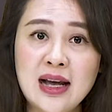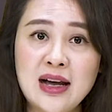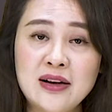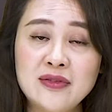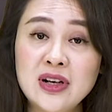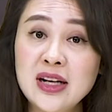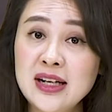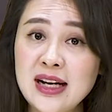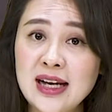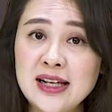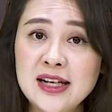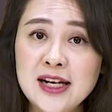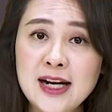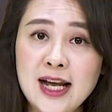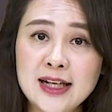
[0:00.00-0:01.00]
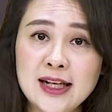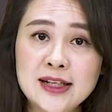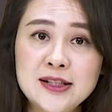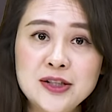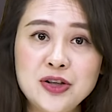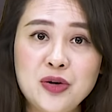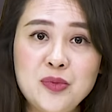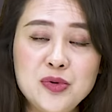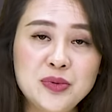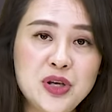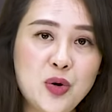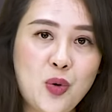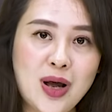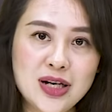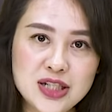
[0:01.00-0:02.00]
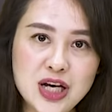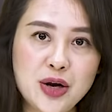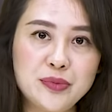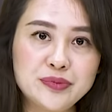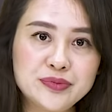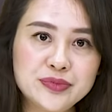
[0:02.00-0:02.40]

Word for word: Và lần này thì Ngân hàng Nhà nước có mục tiêu quan trọng